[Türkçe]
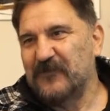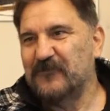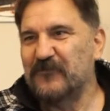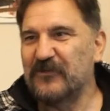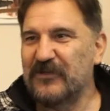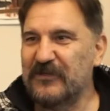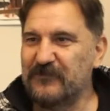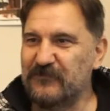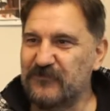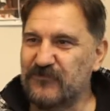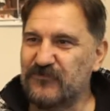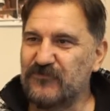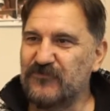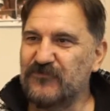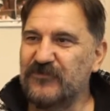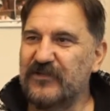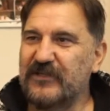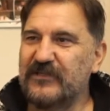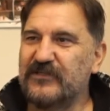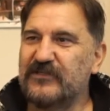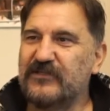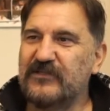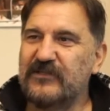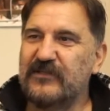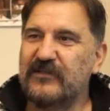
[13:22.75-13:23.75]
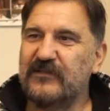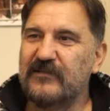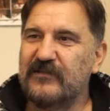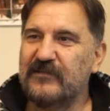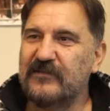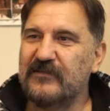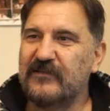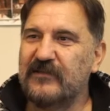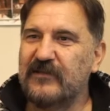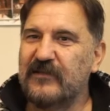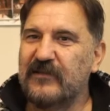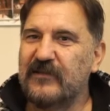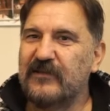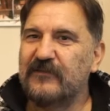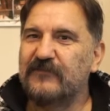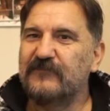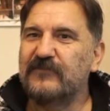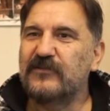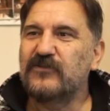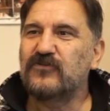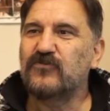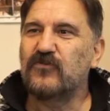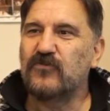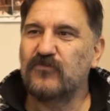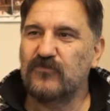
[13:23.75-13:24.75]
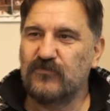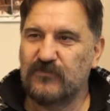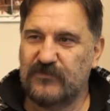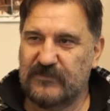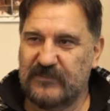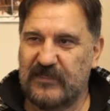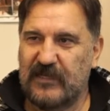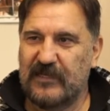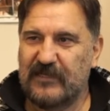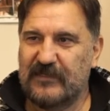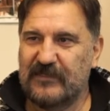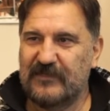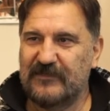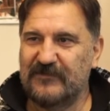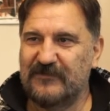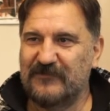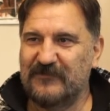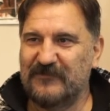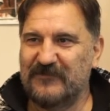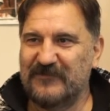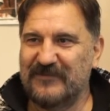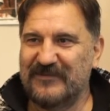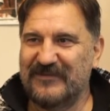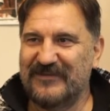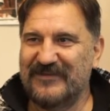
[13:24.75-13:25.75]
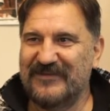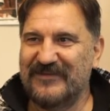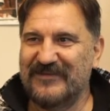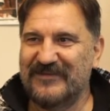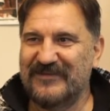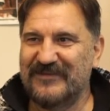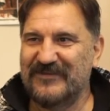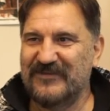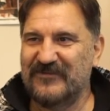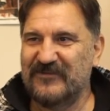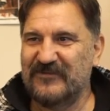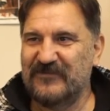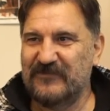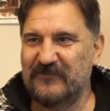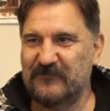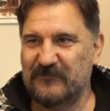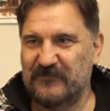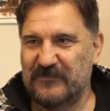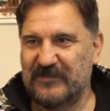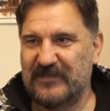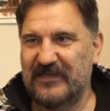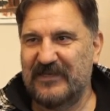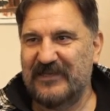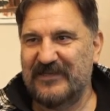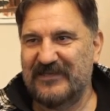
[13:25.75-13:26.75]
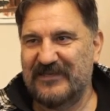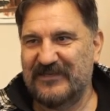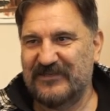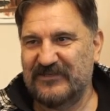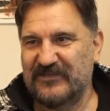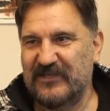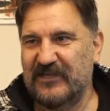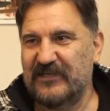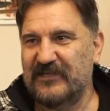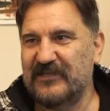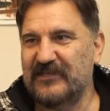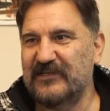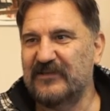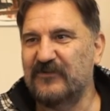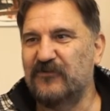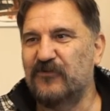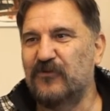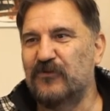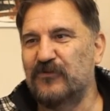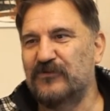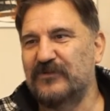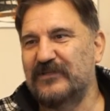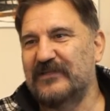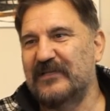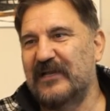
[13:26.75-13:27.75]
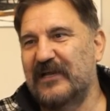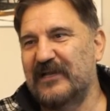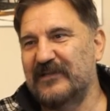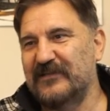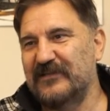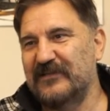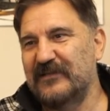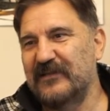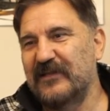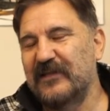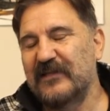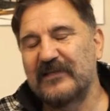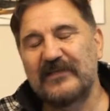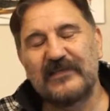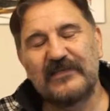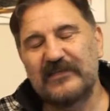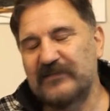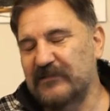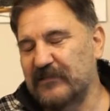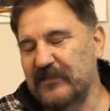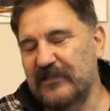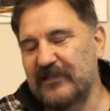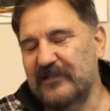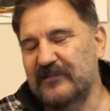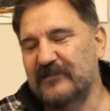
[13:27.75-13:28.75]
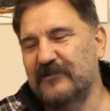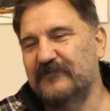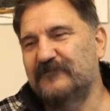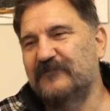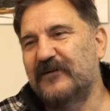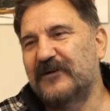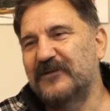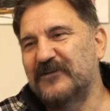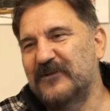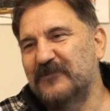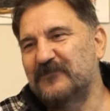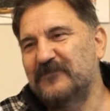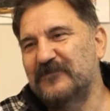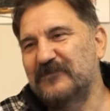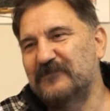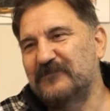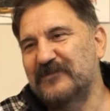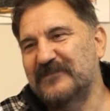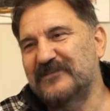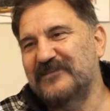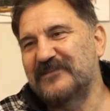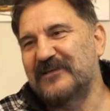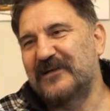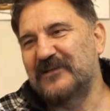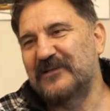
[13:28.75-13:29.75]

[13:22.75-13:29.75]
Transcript: Böyle bir süreçti ve çok güzel ee, bir şey oldu yani hı hı. ilk defa yapılması